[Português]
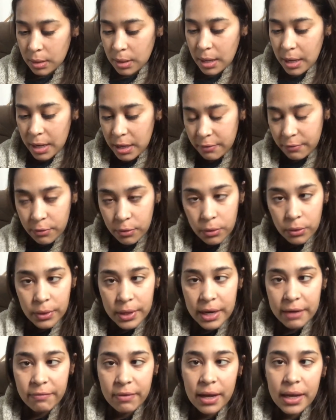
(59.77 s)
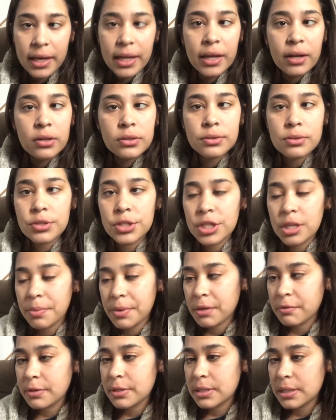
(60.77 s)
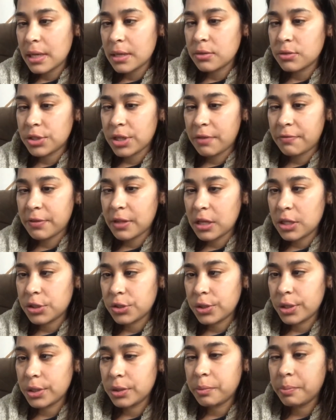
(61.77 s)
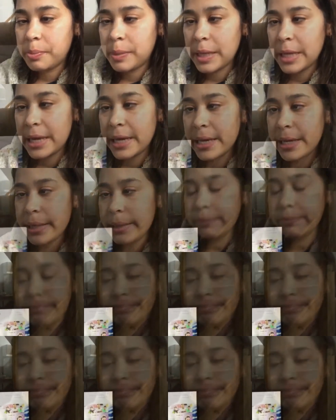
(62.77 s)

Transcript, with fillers: Aí eu vou gravar, né, nosso dia pra vocês. O Jeff tá ali jogando play. Tá